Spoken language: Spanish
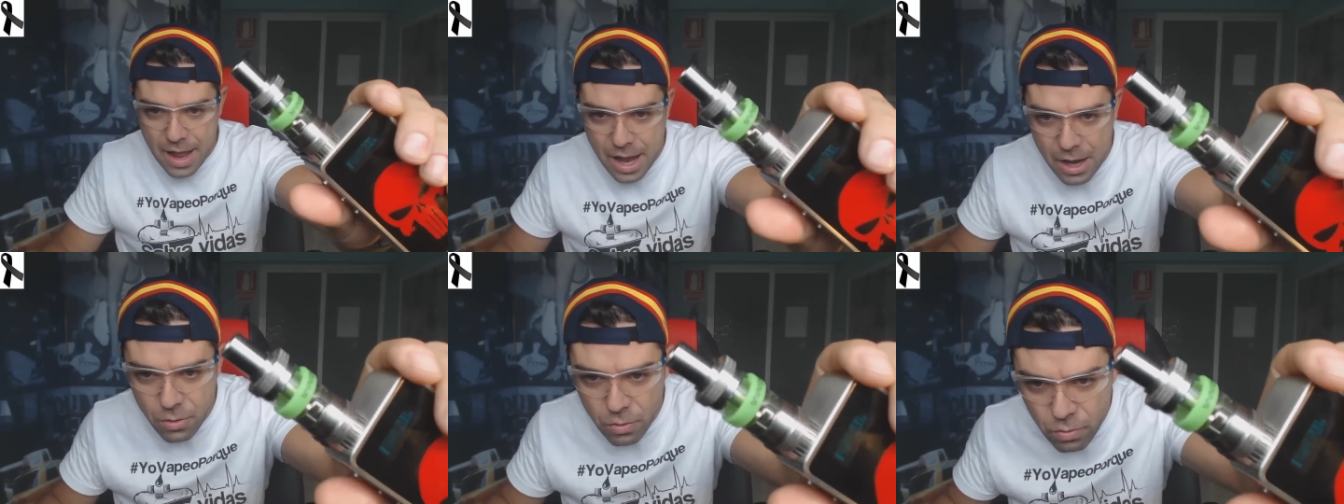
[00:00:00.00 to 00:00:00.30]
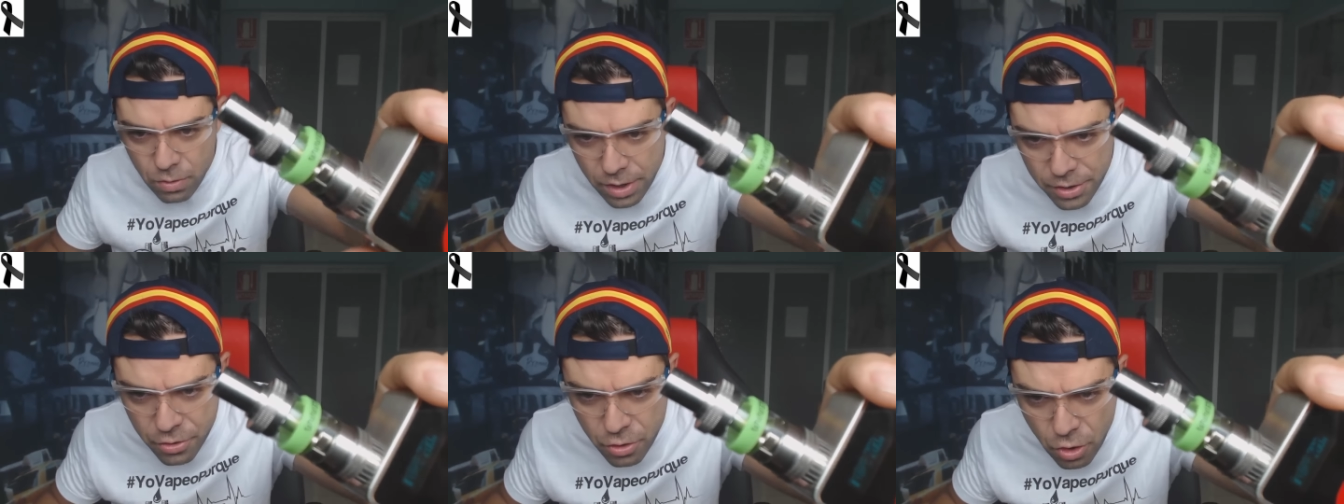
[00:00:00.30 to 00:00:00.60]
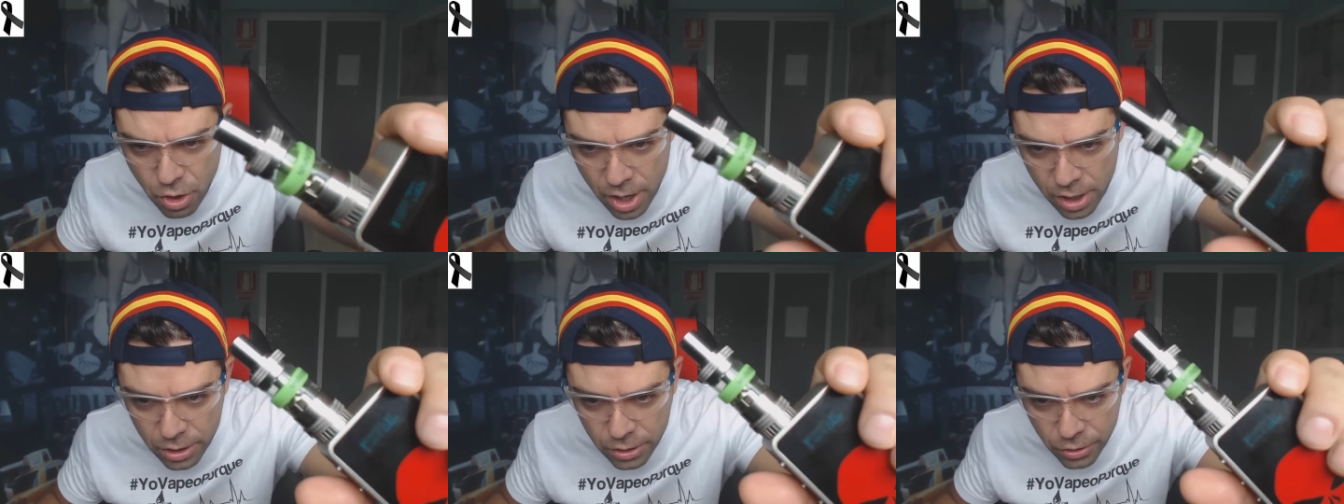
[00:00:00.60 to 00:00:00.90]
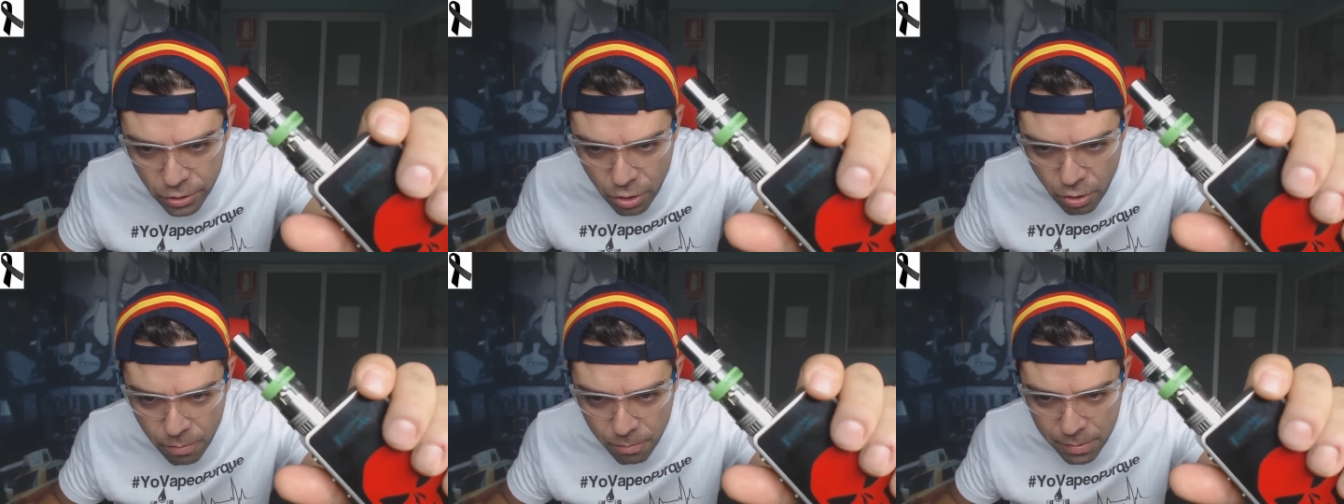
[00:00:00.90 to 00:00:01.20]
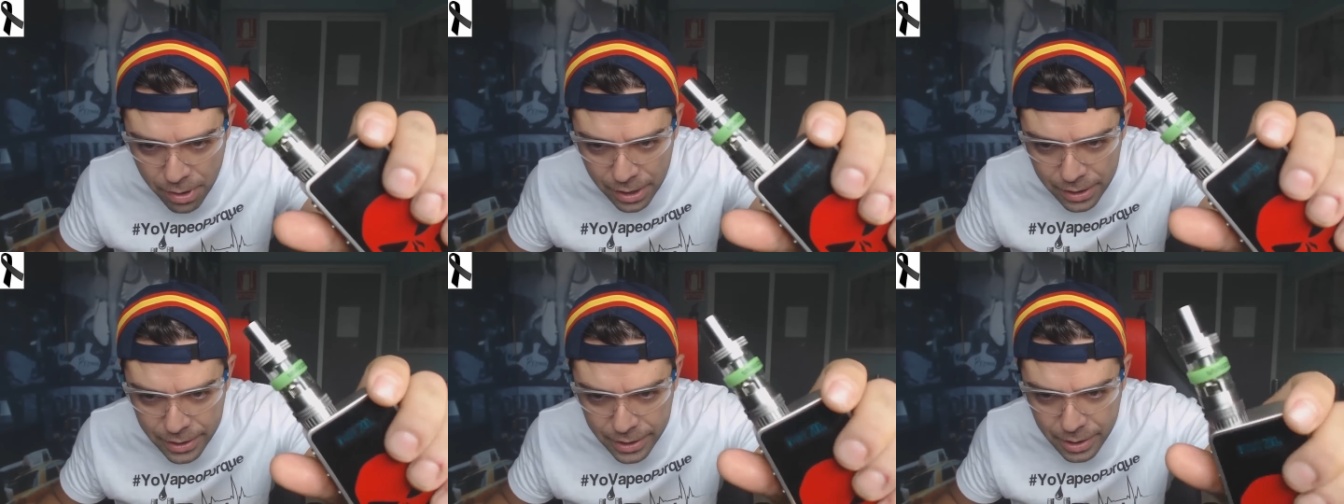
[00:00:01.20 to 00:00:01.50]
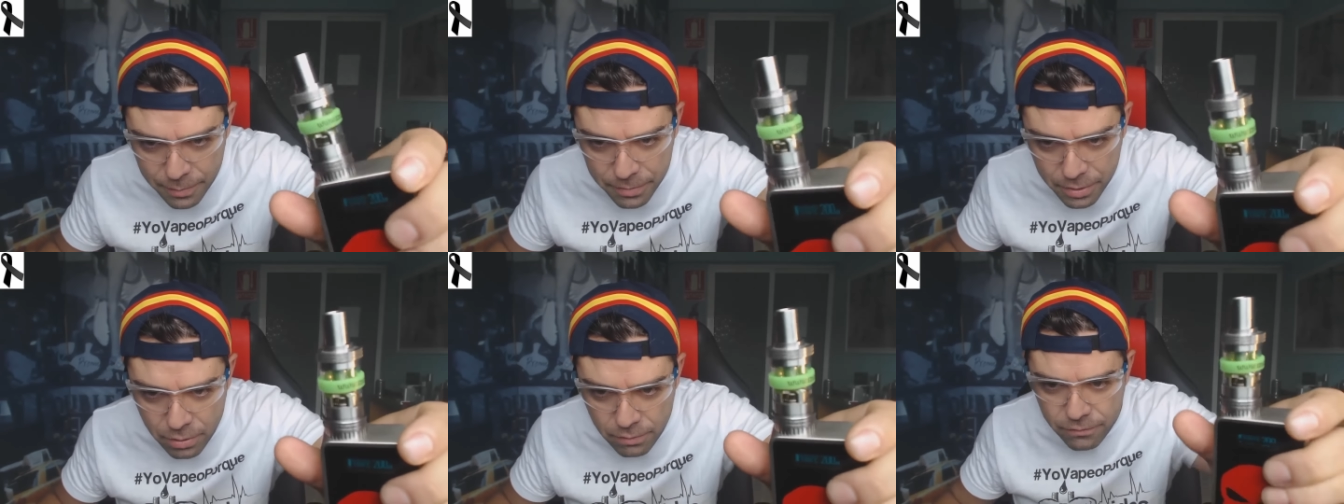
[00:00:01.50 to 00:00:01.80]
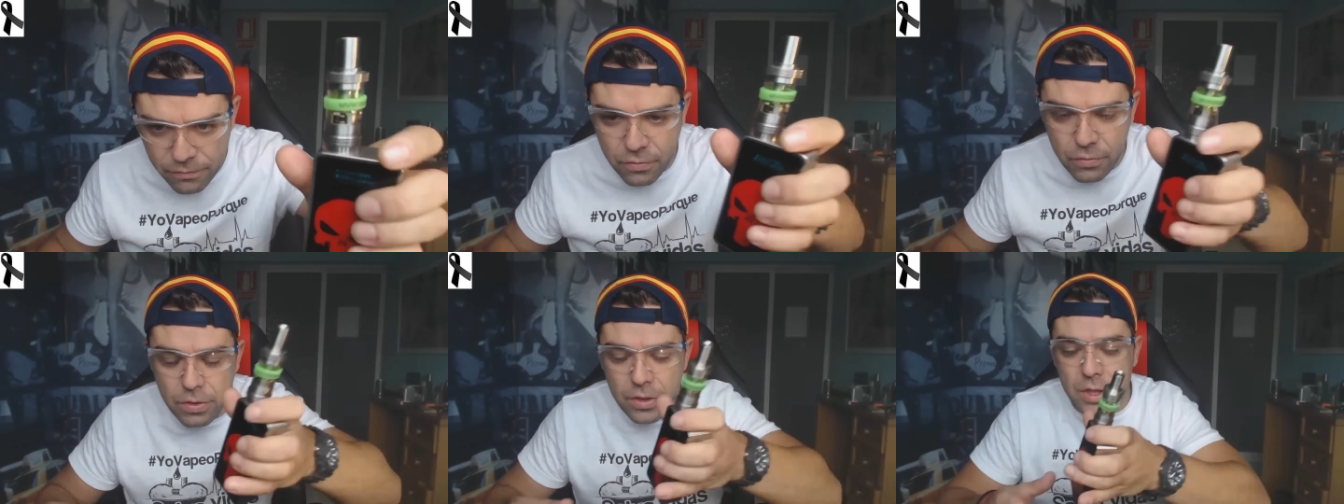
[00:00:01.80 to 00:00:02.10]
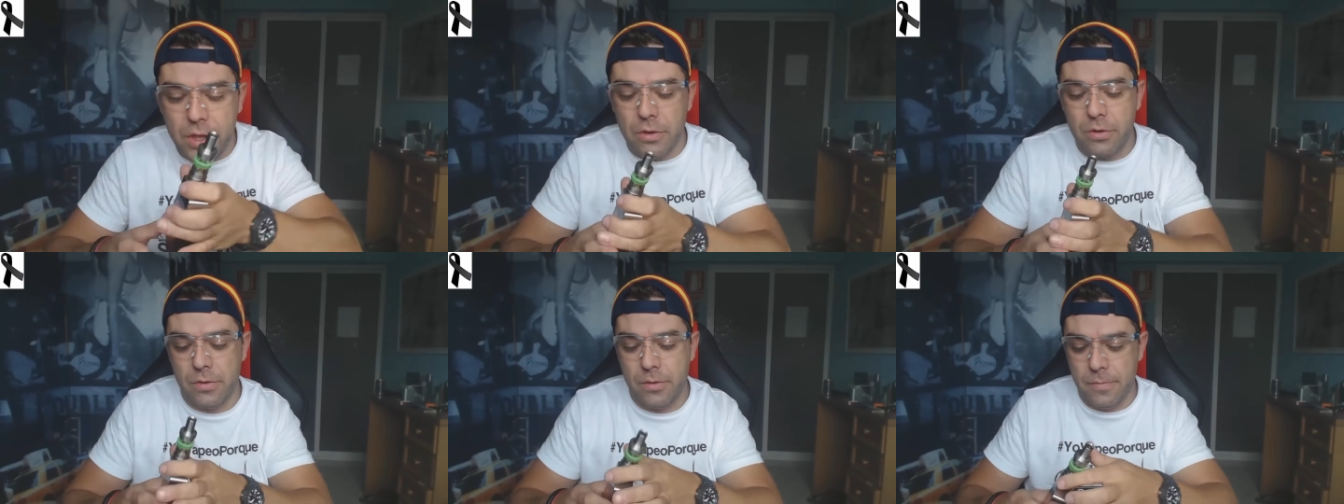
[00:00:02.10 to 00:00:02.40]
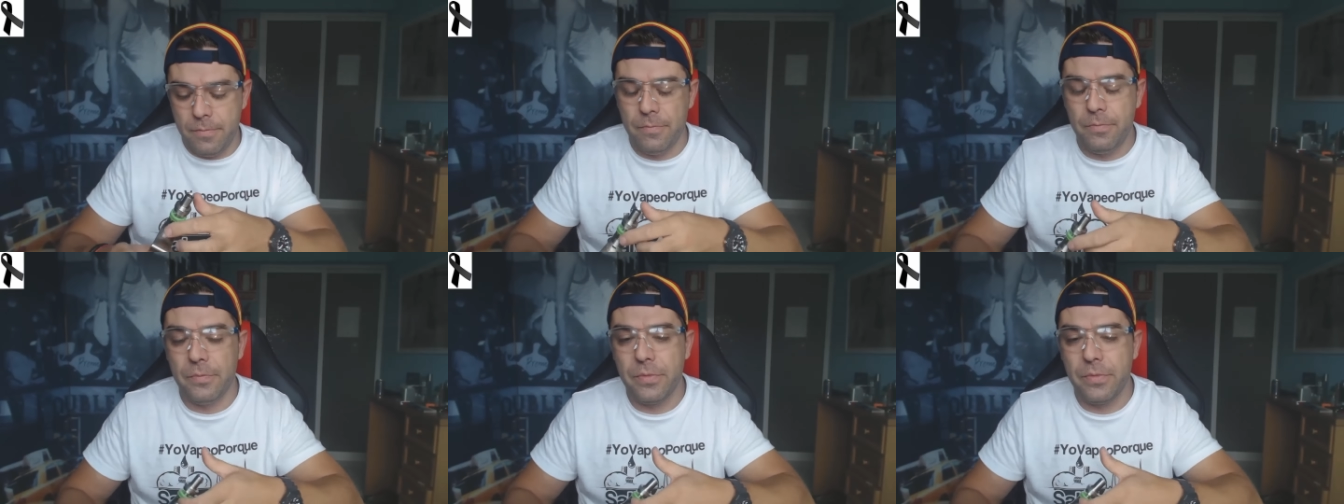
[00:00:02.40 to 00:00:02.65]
El Unwell no, el Chrome, ¿vale? Que me he confundido.